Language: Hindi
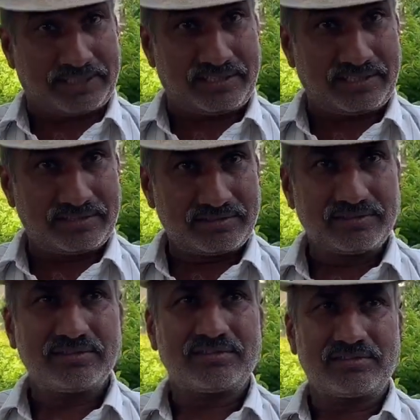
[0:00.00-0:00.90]
पिशाब
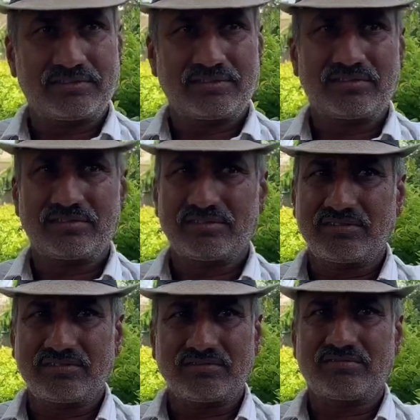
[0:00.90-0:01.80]
बंदे क्योंकि ध्यान
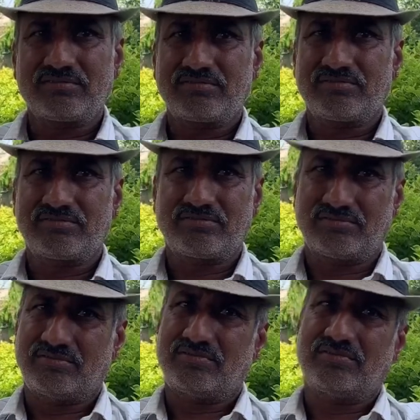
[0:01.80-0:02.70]
नहीं रख
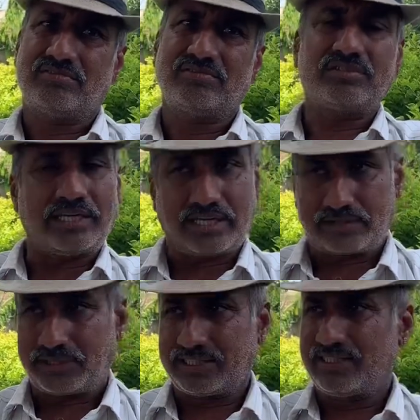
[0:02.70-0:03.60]
पाते हैं
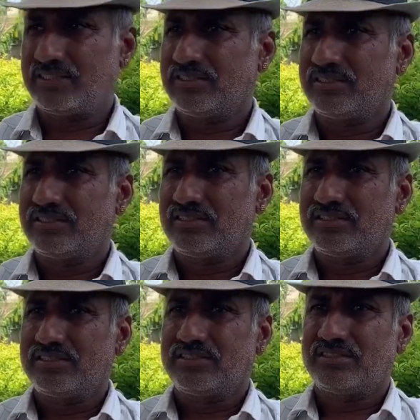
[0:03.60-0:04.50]
जैसे
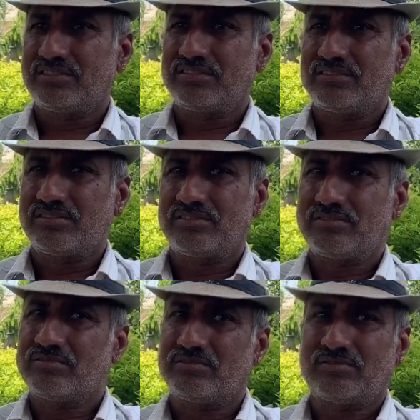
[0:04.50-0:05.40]
खुला छोड़ रखा
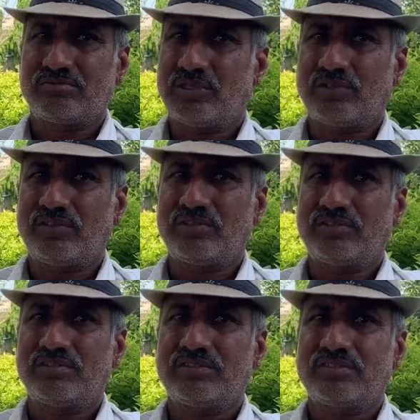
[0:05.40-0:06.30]
घोड़ा अब वो
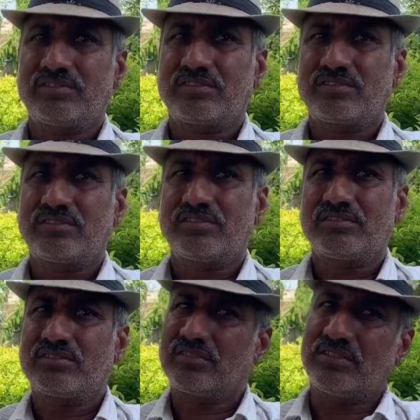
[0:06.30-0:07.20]
कहाँ लीद की
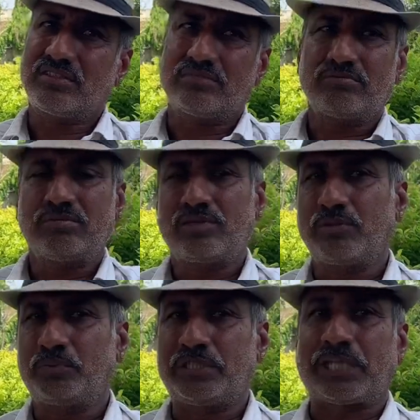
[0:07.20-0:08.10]
कहाँ
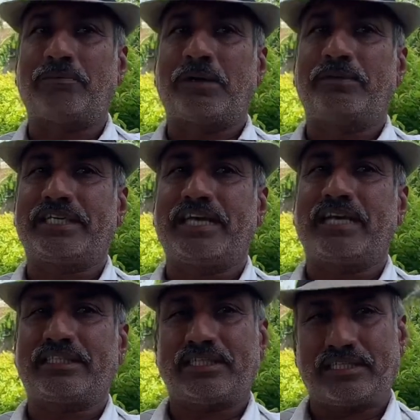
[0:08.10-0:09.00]
पेशाब की कुछ पता ही
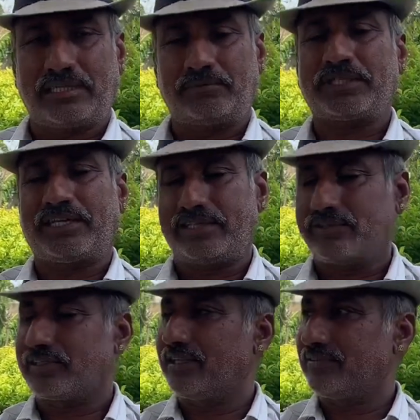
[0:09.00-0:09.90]
नहीं चलता
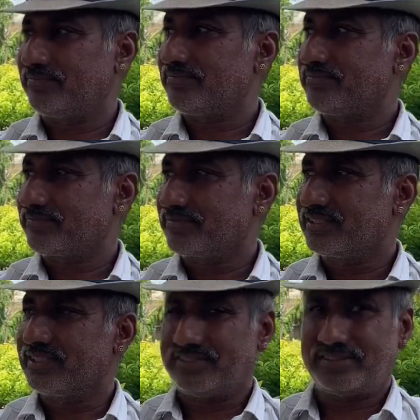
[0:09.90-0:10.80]
पानी पिया ये भी
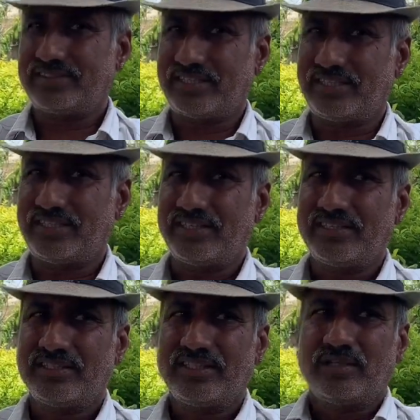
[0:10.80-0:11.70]
पता नहीं है
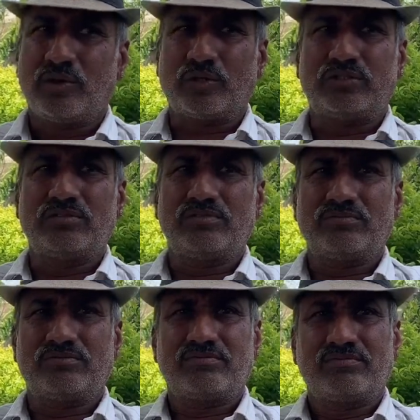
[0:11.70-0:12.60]
अगर
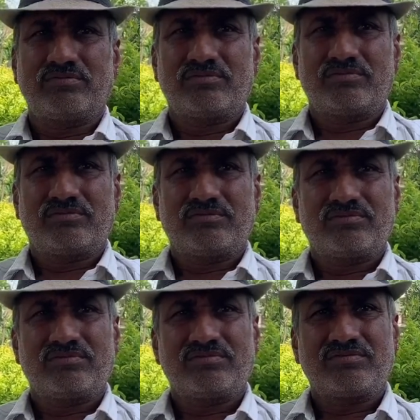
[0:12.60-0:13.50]
आ,